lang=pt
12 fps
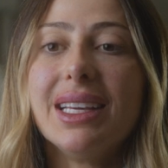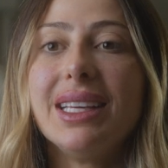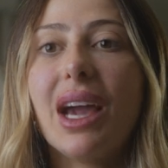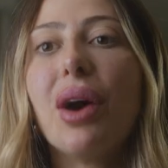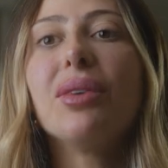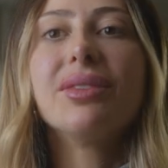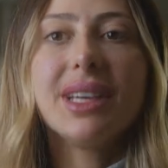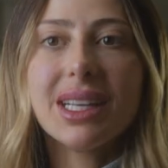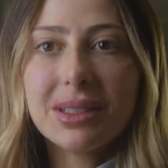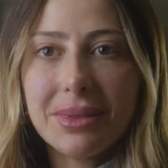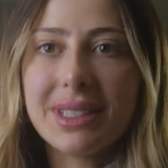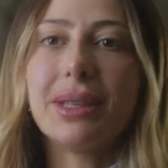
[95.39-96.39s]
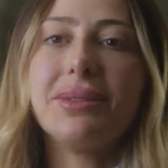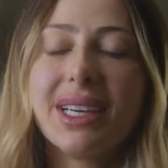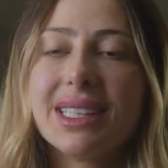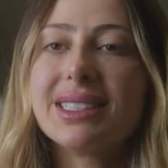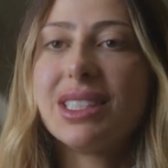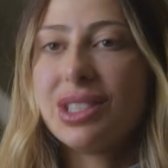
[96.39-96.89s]
E ao ver as minhas
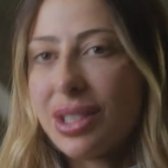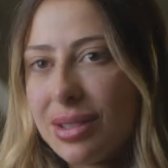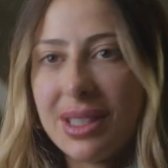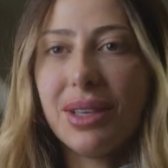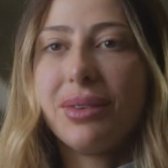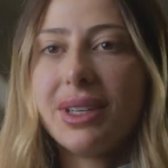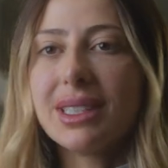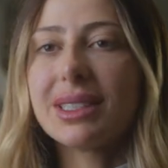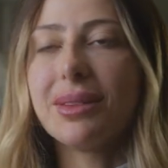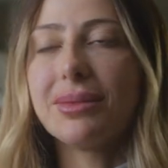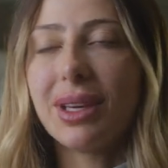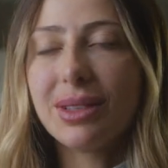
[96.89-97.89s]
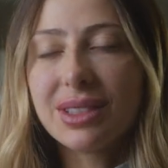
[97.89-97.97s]
amigas sentindo seguras também,